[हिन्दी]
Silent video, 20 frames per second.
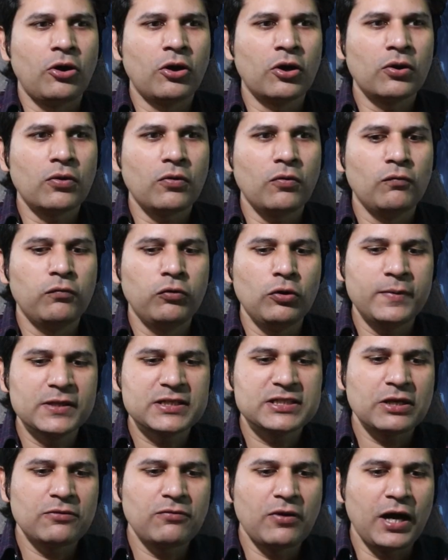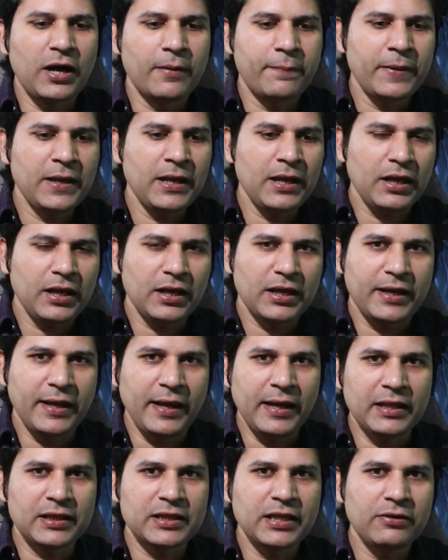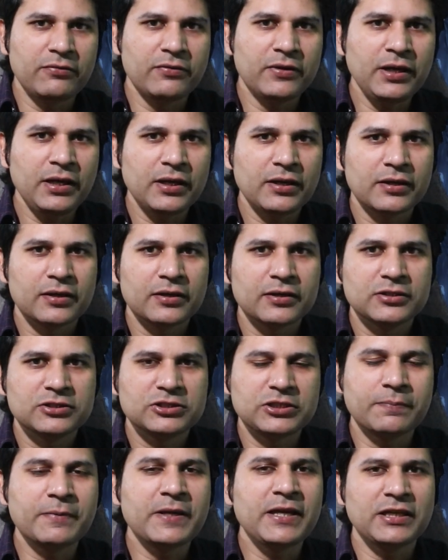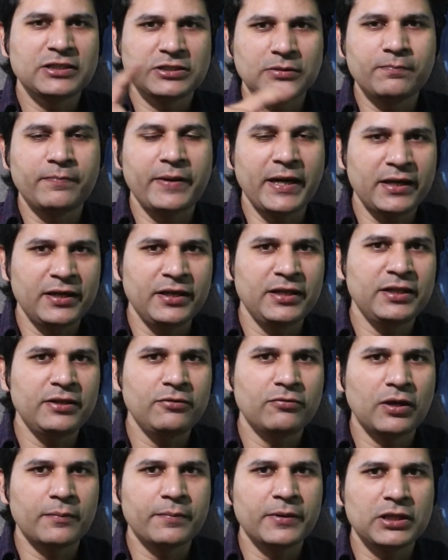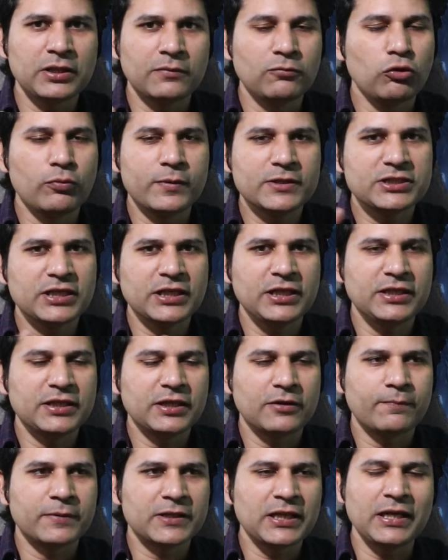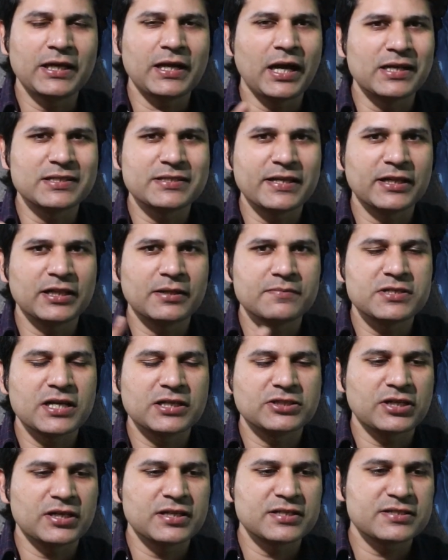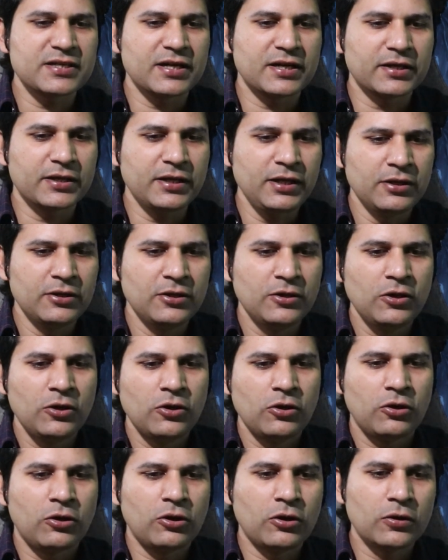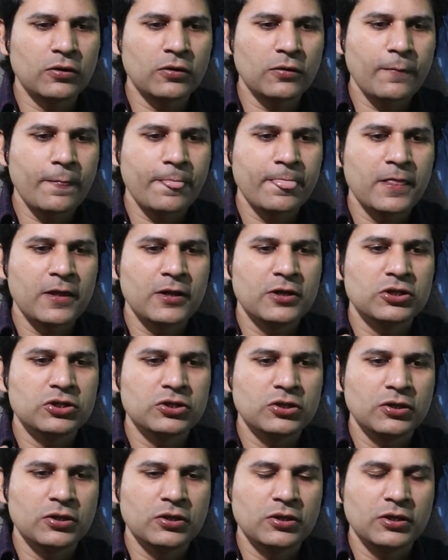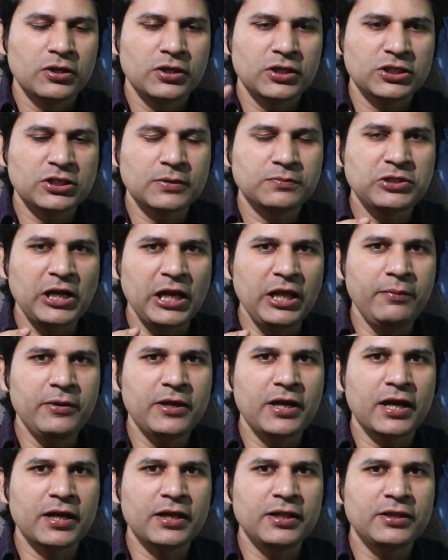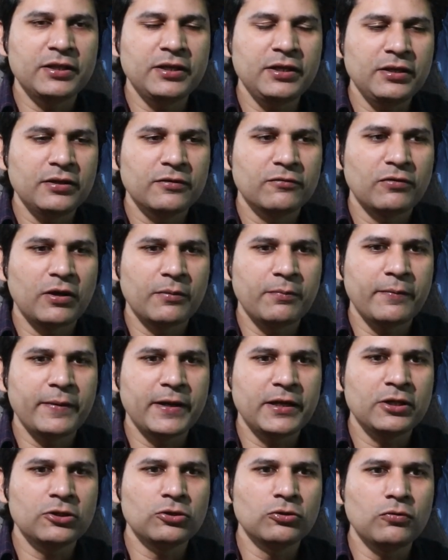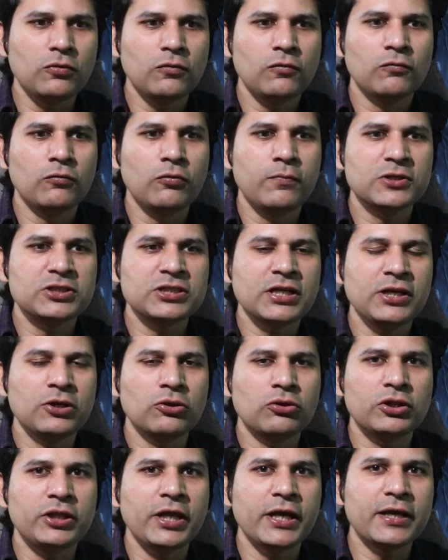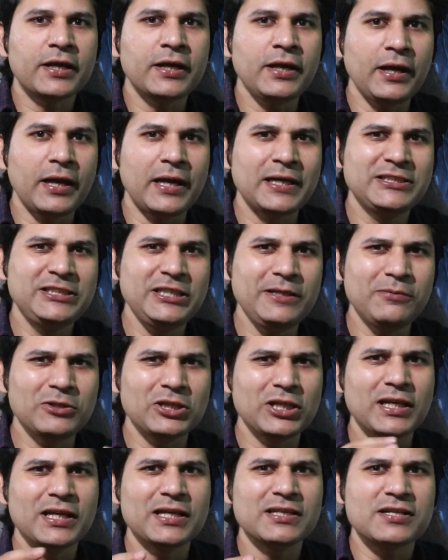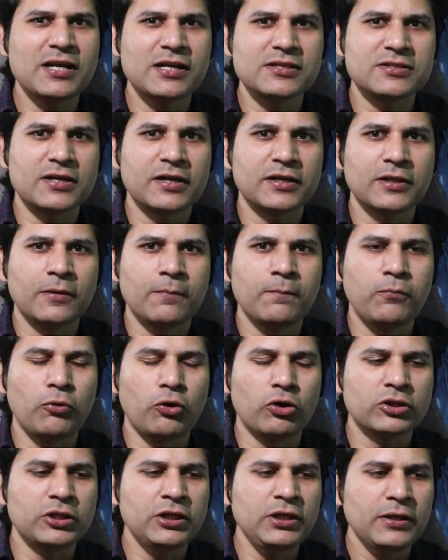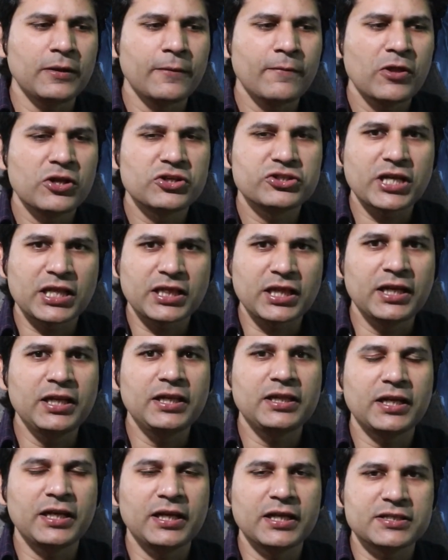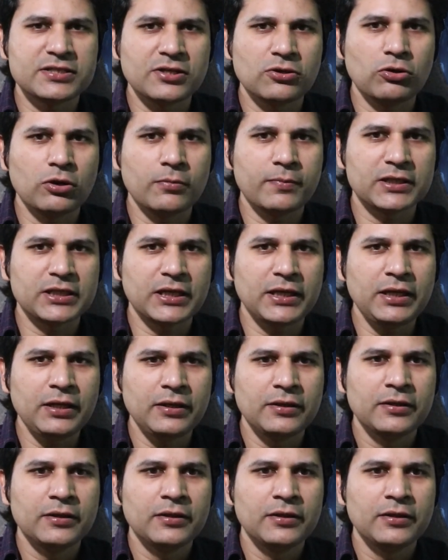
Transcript: और वो बच्चा वहां पे खेलते हुए जबकि जब बैठनी थी वहां पे तब वो बच्चा नहीं था पता नहीं कहां से एकदम से अचानक से आ गया और ये जब जलेबी खा रही थी वहां पे बैठे तो वो बच्चा इनको देख के अजीब तरीके से हंस रहा था बहुत ही शैतानी तरीके से उन्होंने बताया